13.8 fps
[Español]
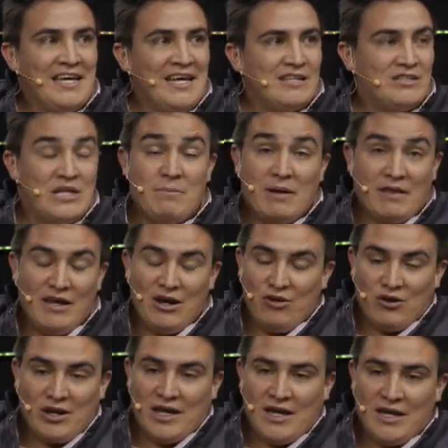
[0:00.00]
Siempre digo
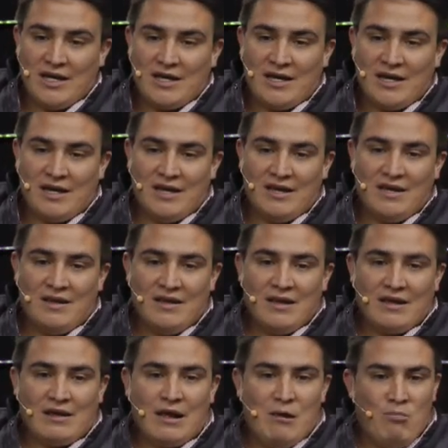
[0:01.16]
que,
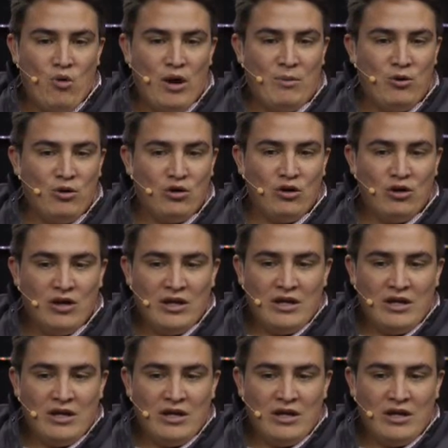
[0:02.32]
el pueblo